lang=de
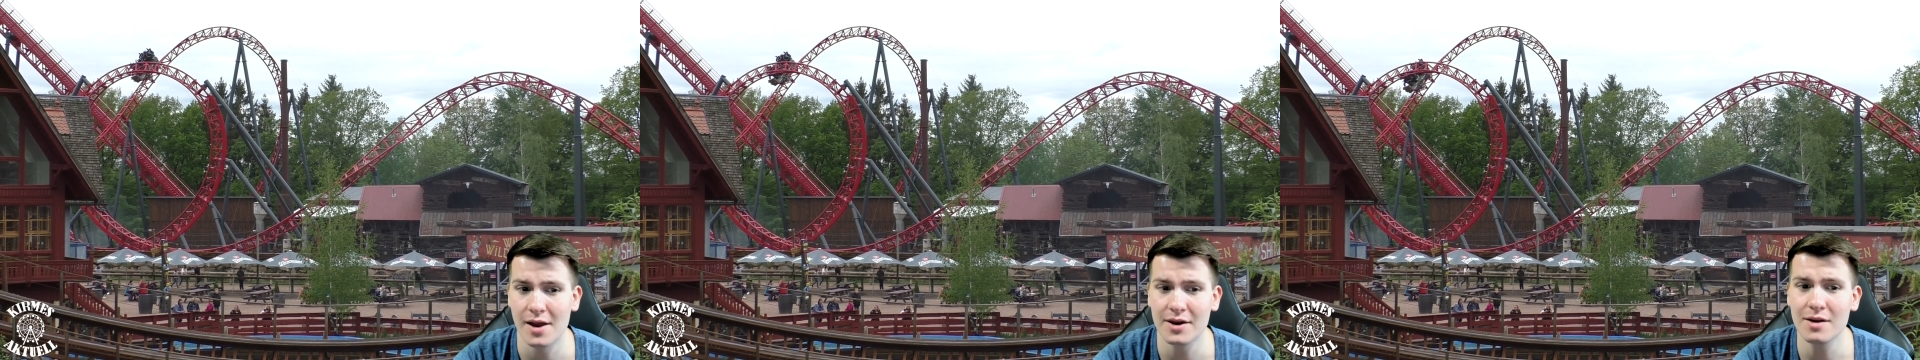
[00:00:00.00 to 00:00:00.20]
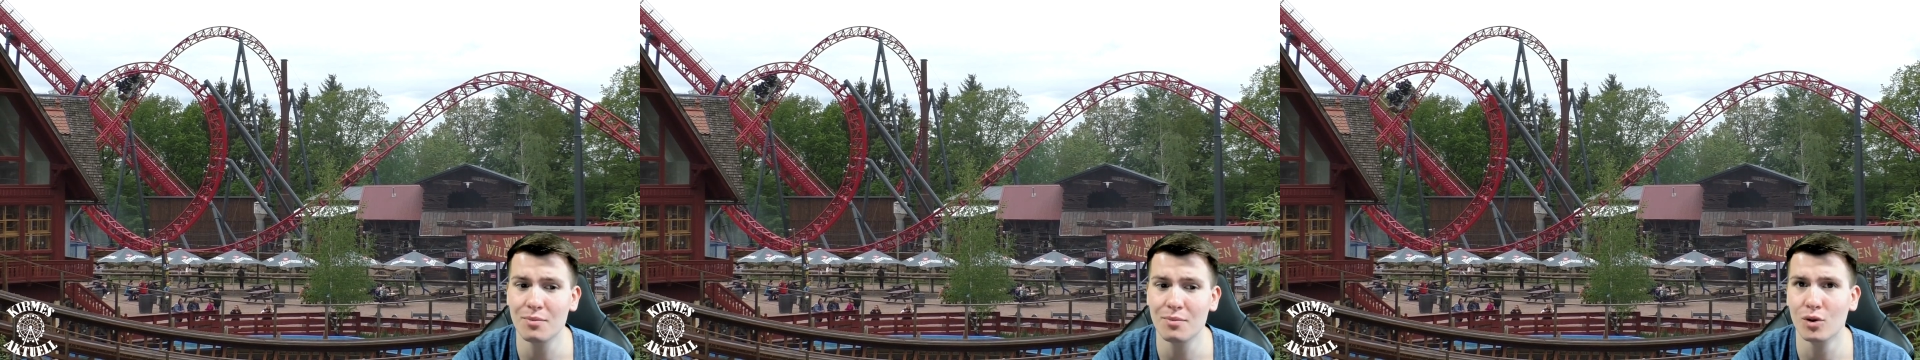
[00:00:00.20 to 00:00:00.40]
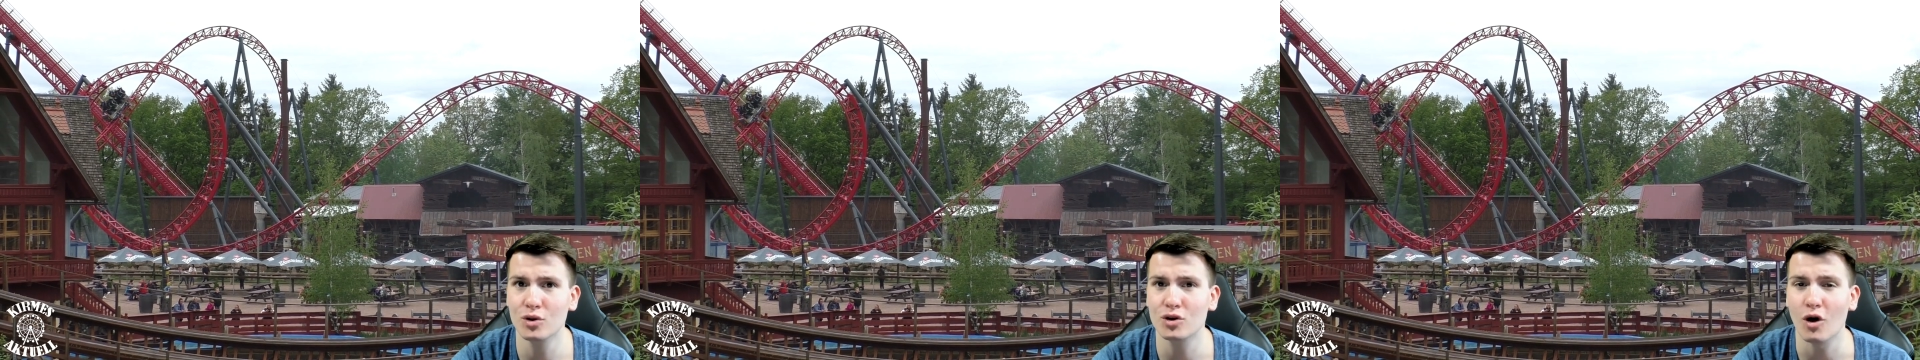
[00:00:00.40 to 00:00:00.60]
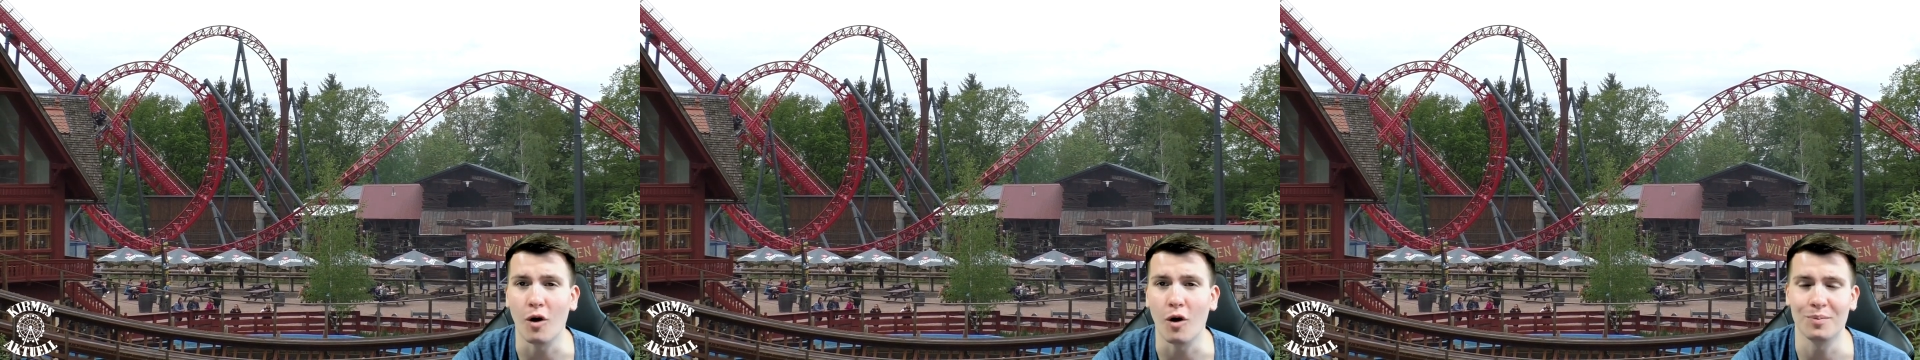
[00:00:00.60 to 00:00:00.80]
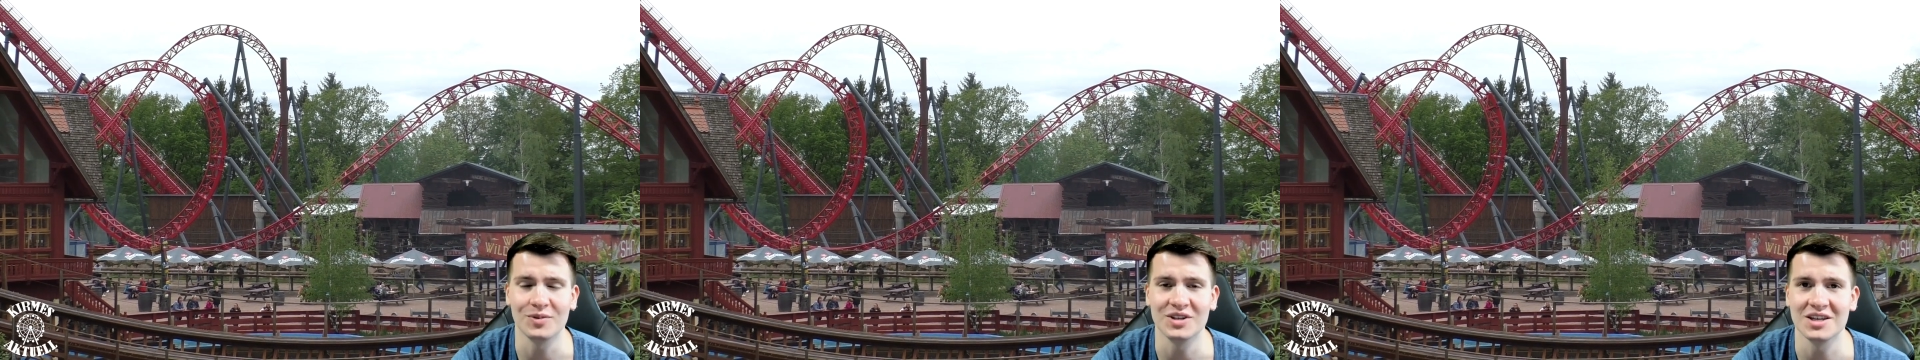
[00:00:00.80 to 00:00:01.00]
den Punkt
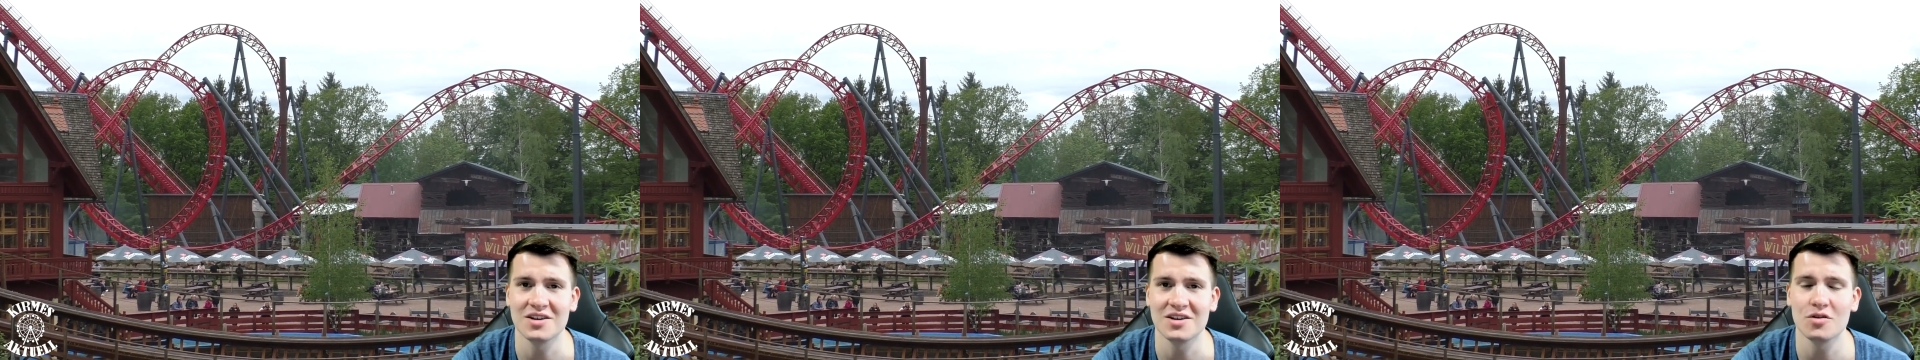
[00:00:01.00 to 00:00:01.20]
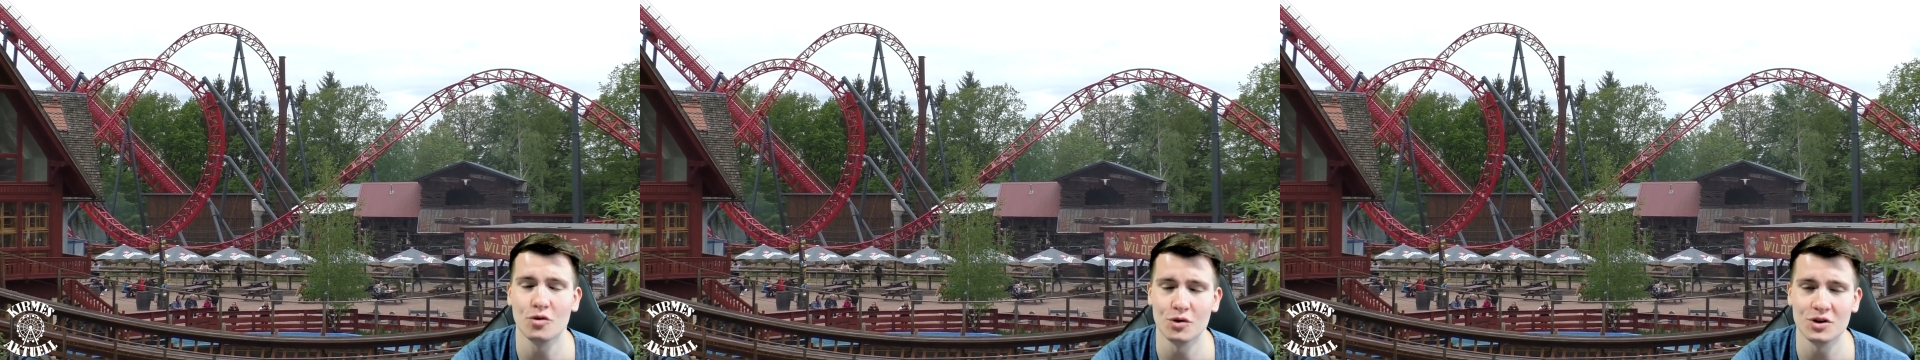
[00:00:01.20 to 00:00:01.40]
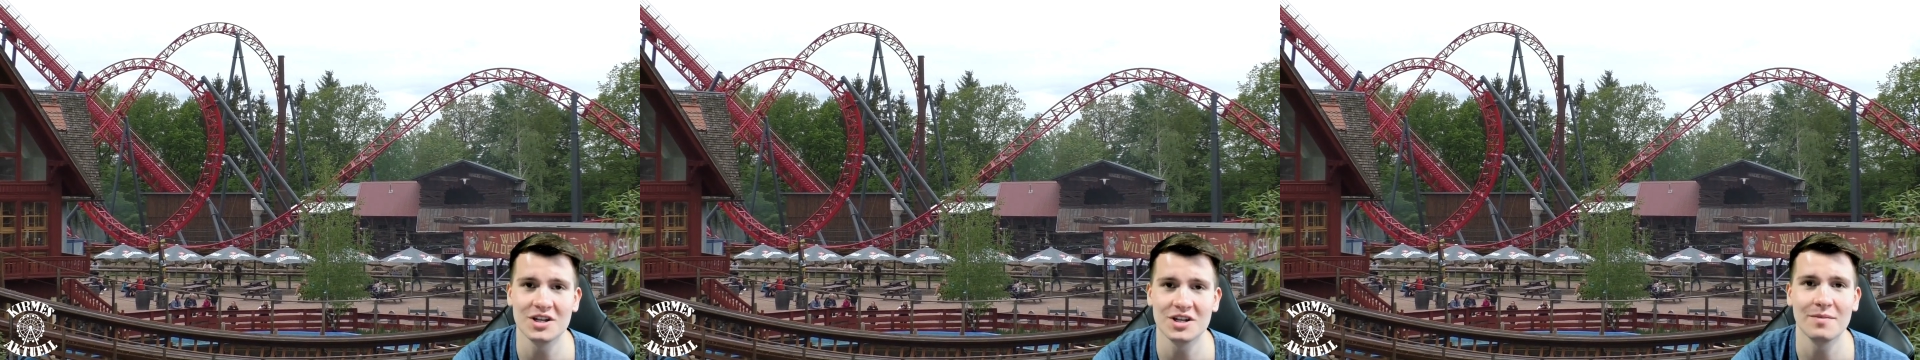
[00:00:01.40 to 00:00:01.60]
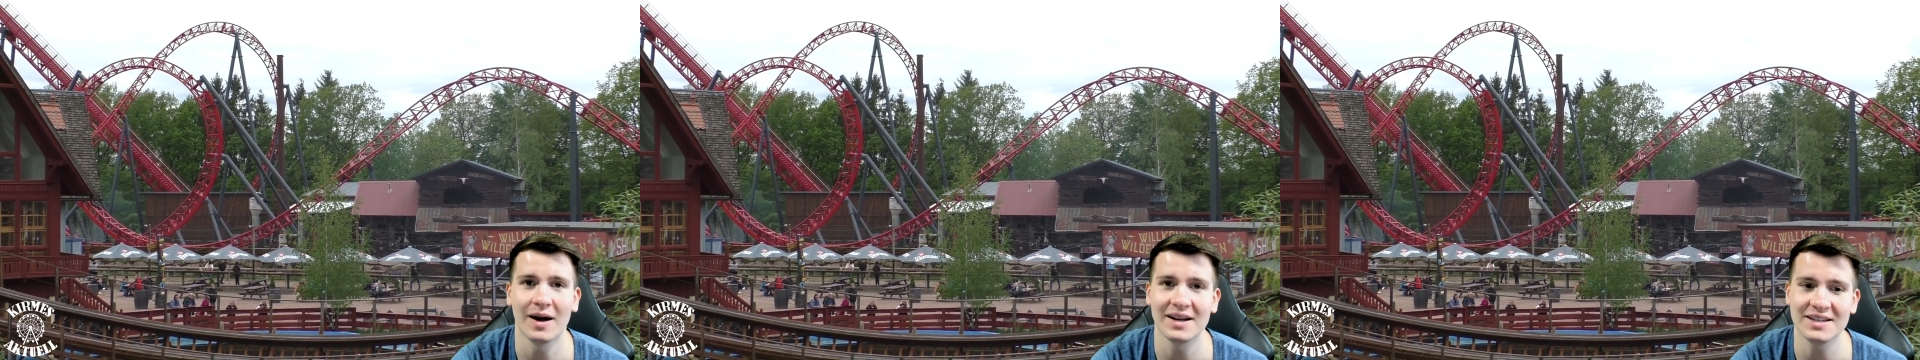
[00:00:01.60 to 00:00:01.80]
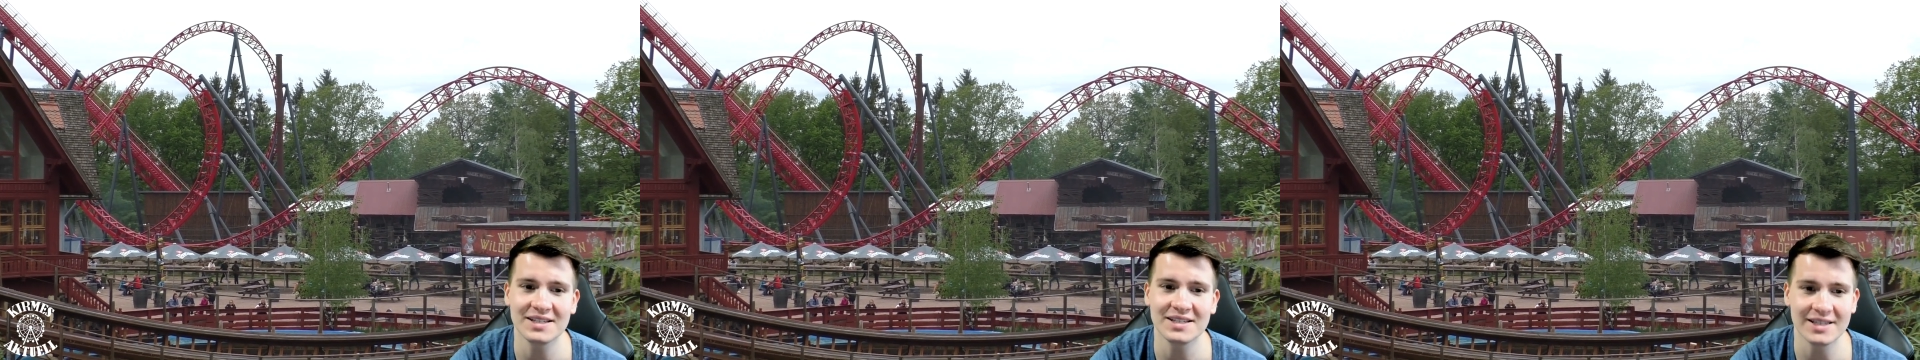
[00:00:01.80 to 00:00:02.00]
Optik und
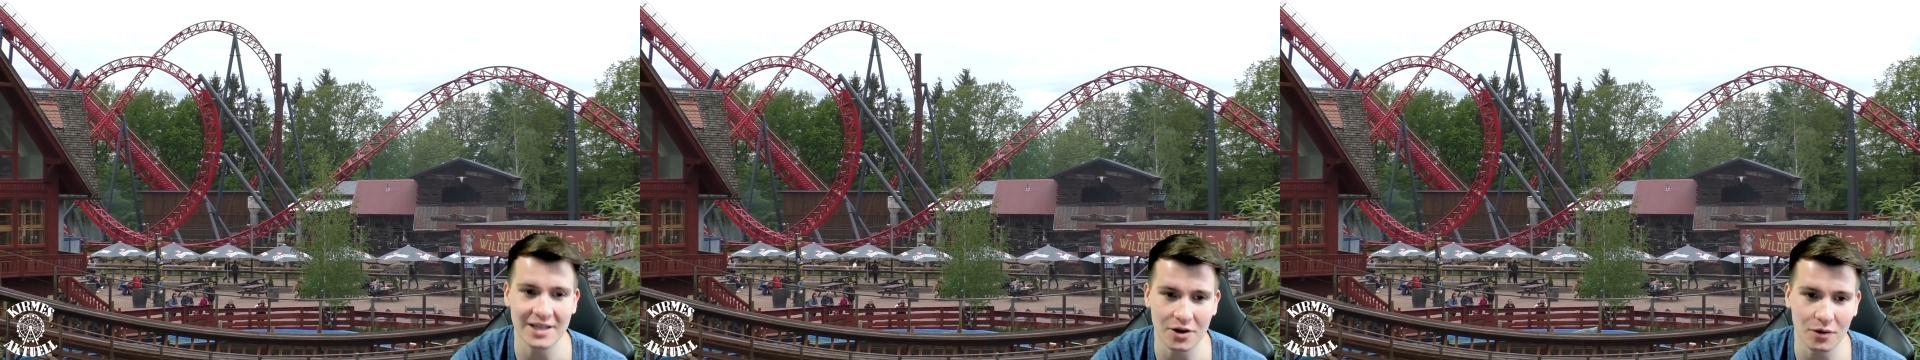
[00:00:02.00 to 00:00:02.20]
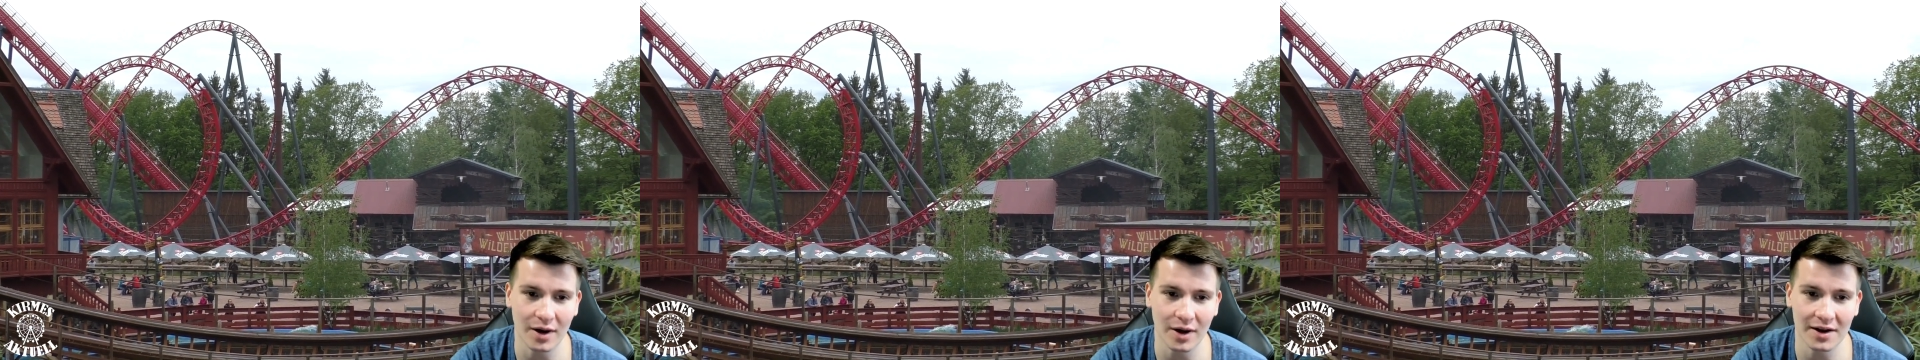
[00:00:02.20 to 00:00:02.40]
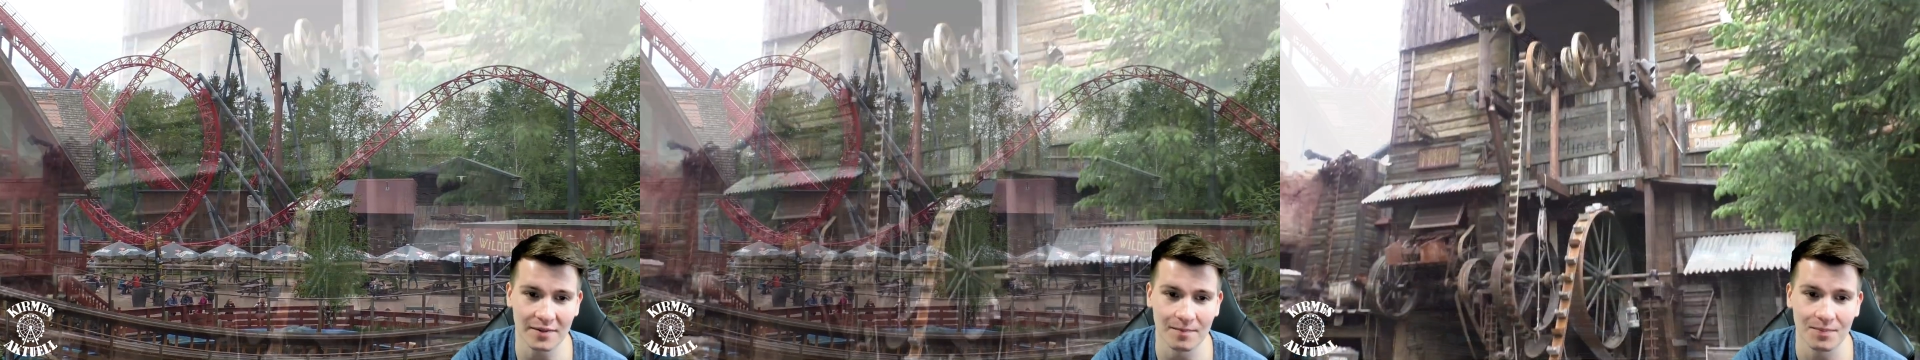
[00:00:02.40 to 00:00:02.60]
Thematisierung an.